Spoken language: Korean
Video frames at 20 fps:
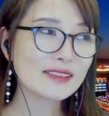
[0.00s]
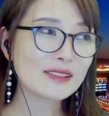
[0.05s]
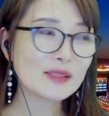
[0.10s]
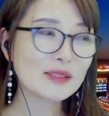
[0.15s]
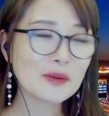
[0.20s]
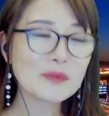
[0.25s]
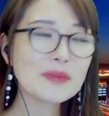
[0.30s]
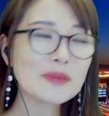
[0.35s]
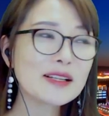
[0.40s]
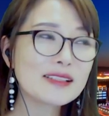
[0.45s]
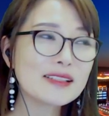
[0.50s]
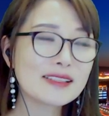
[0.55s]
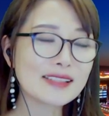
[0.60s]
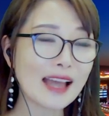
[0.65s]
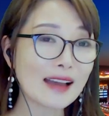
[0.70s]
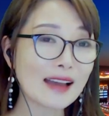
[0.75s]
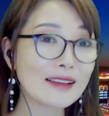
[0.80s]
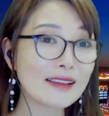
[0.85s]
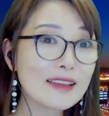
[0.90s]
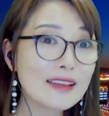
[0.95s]
정말
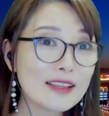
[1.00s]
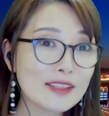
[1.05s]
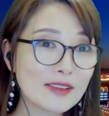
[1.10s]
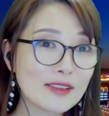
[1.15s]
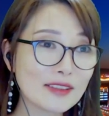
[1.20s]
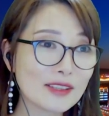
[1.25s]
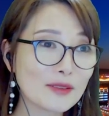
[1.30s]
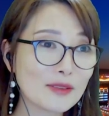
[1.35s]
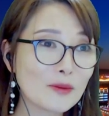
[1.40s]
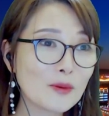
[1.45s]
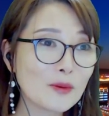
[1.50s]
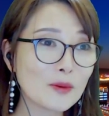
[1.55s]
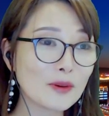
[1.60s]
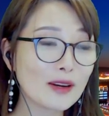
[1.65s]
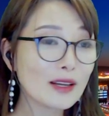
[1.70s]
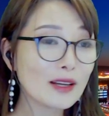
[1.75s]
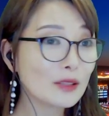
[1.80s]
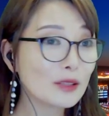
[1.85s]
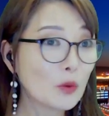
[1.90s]
장기적이고